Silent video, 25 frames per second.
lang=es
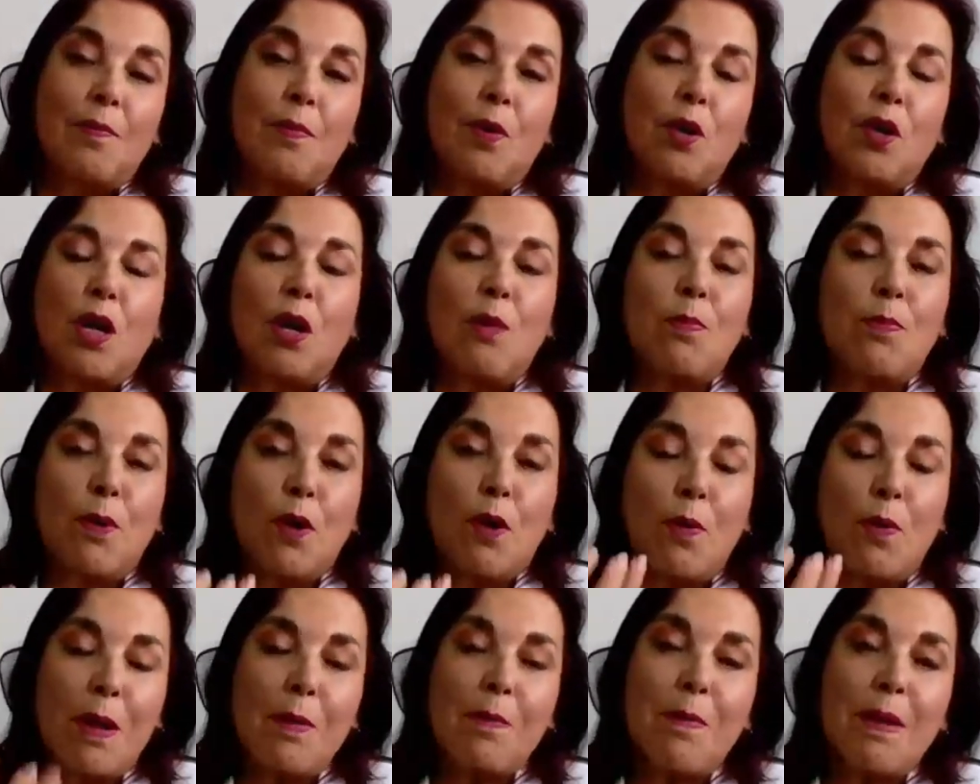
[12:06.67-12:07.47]
Porque el
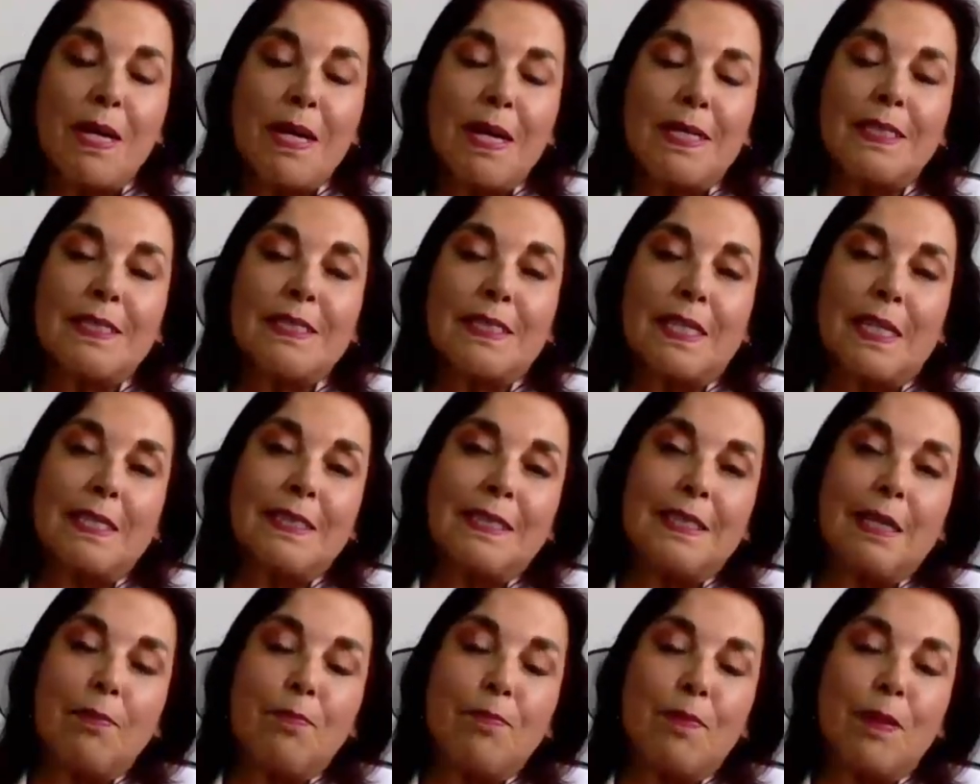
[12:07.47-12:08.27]
problema es que
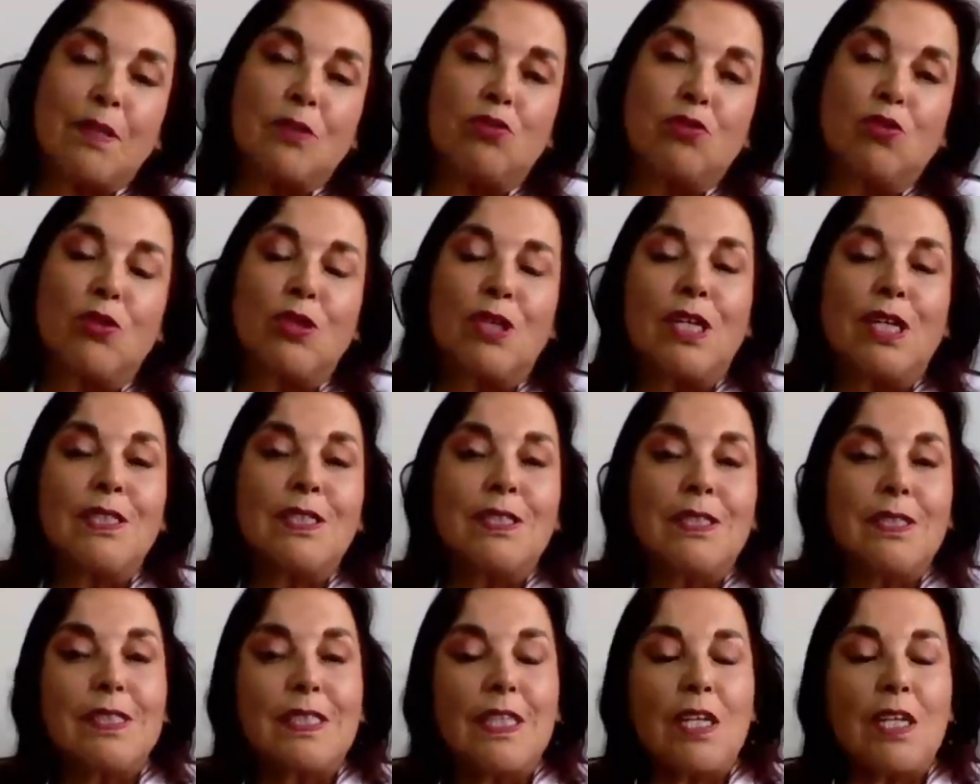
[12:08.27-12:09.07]
estas
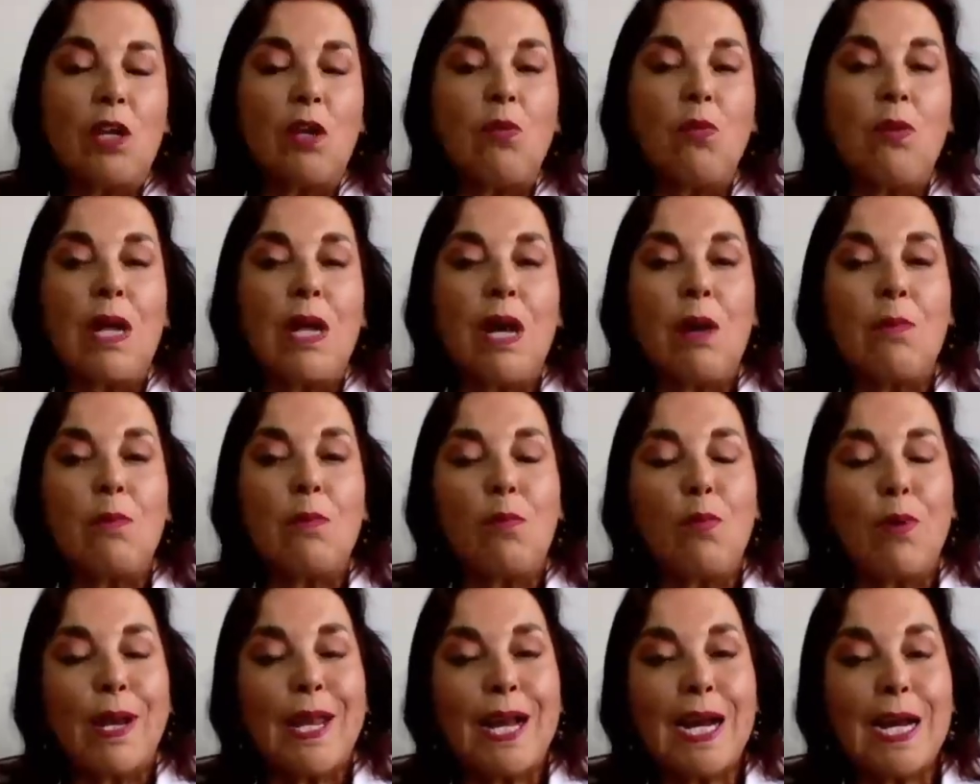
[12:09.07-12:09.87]
personas tienen
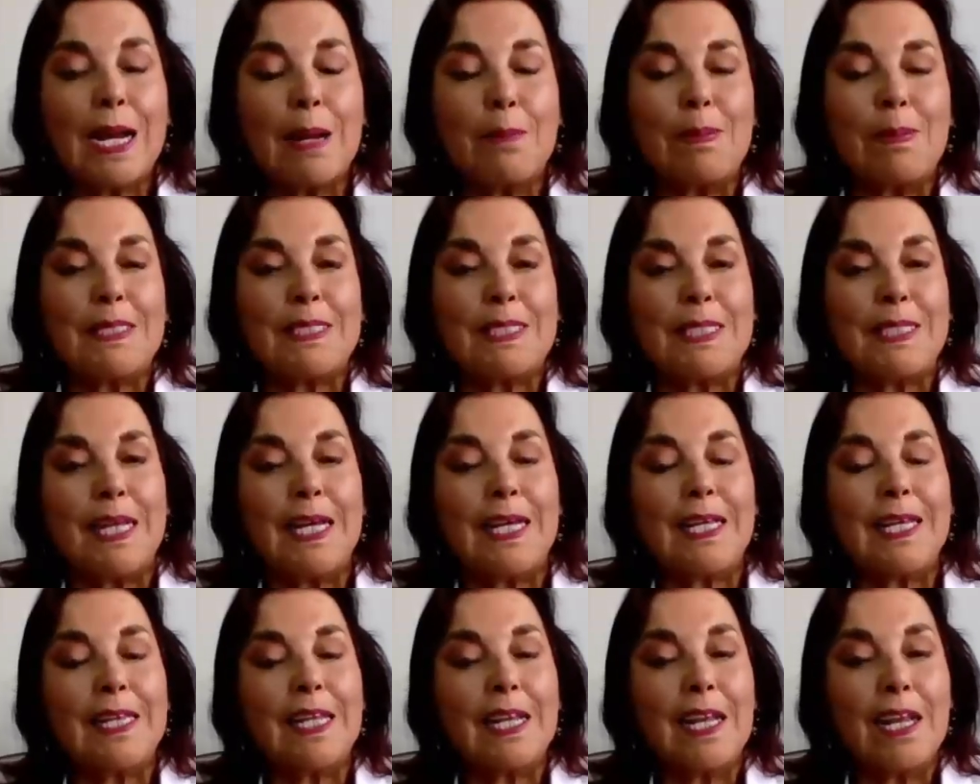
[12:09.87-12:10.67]
una buena
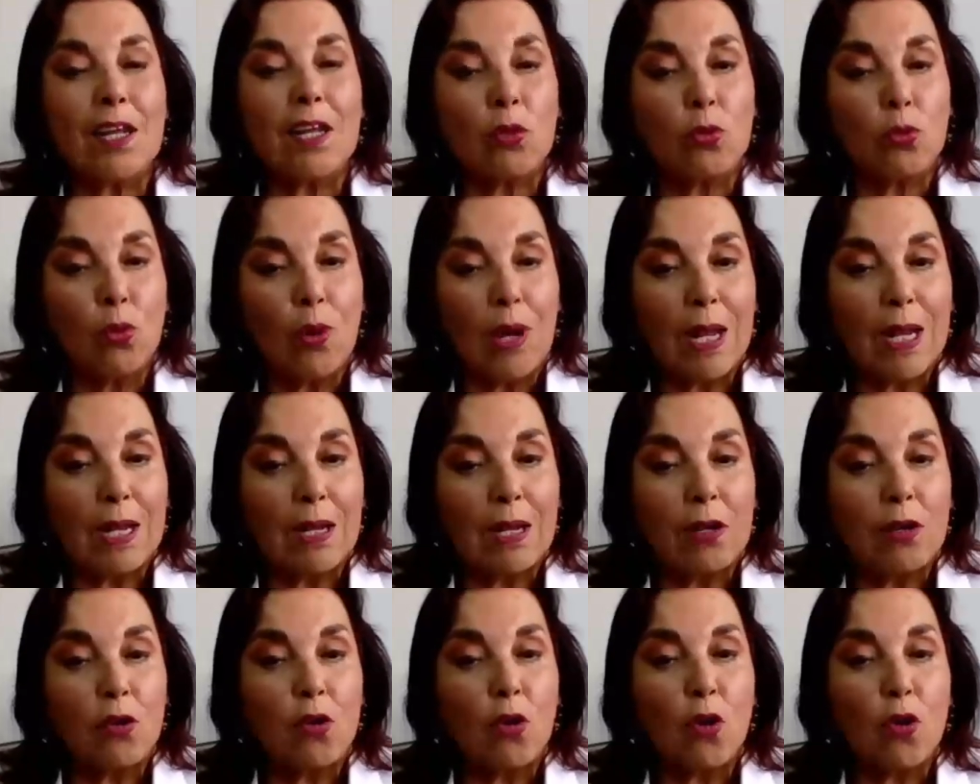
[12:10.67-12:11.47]
capacidad
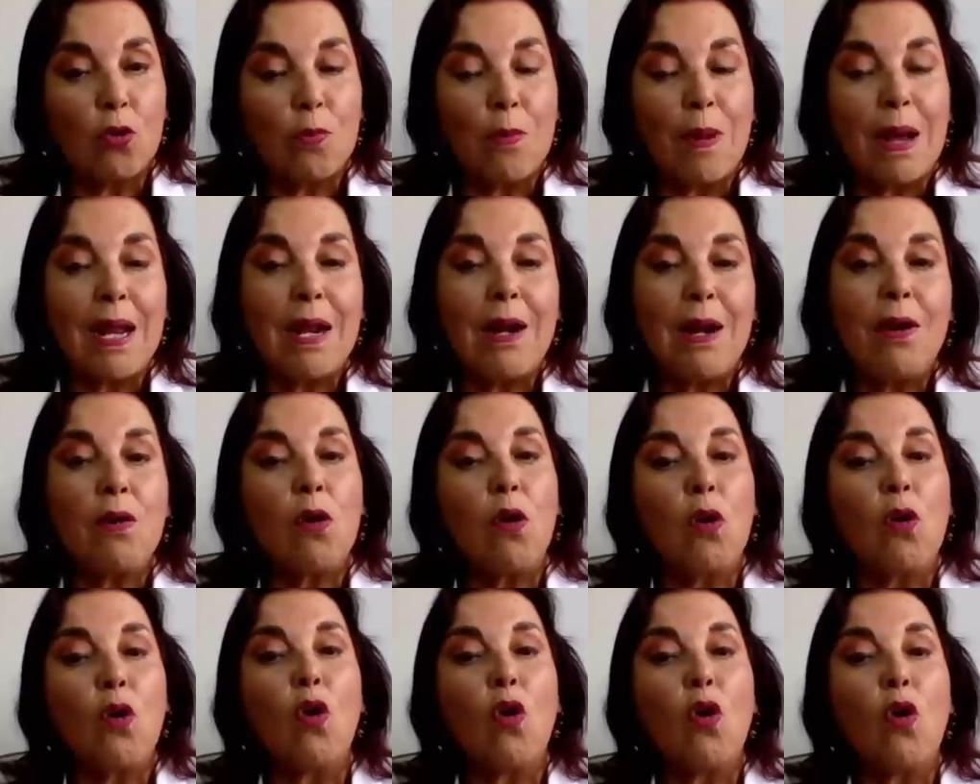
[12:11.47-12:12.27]
intelectual, normal
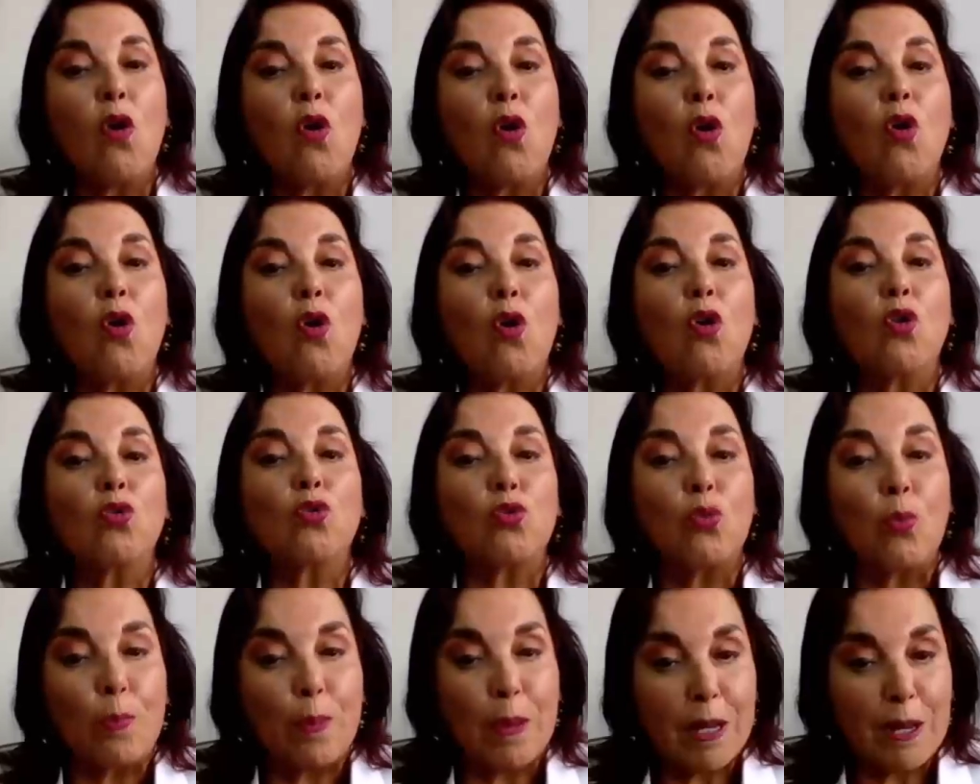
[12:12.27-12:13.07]
o, o
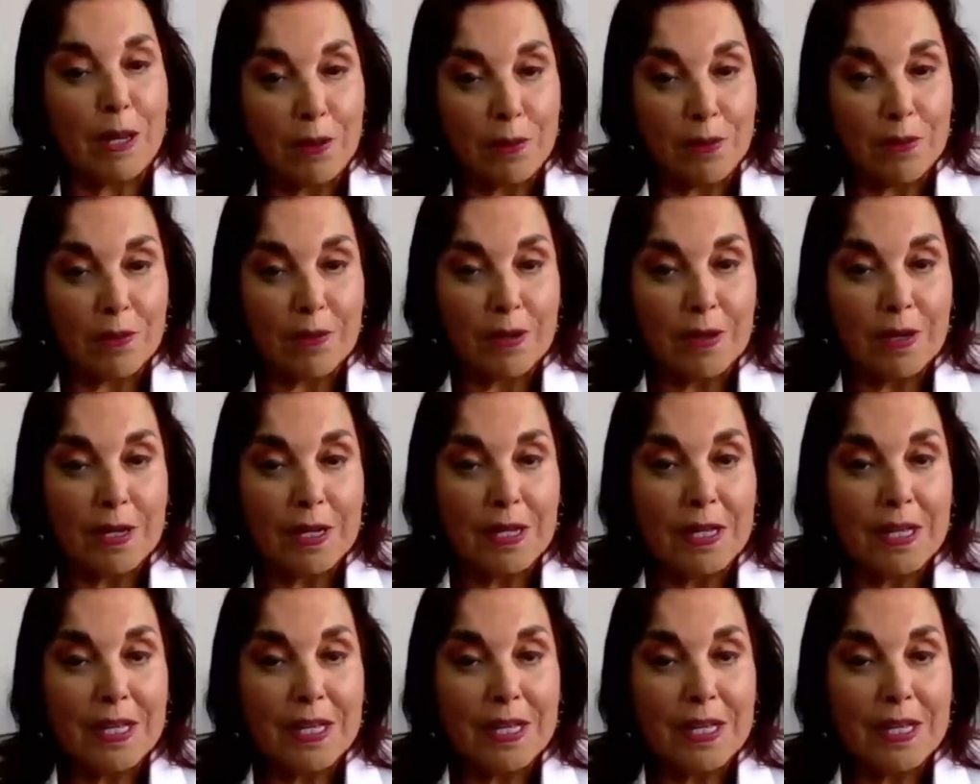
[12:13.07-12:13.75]
superior.